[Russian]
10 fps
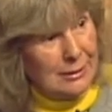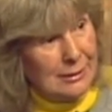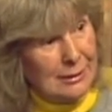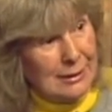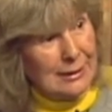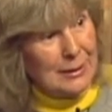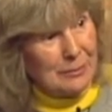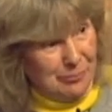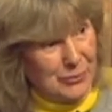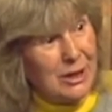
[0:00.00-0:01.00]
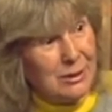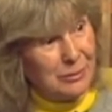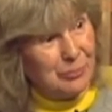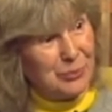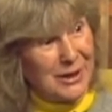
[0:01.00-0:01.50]
Надо освежить.
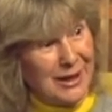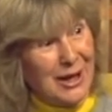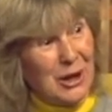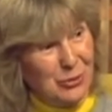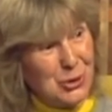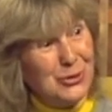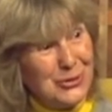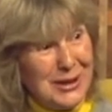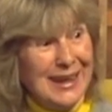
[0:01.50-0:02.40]
Да. И вот,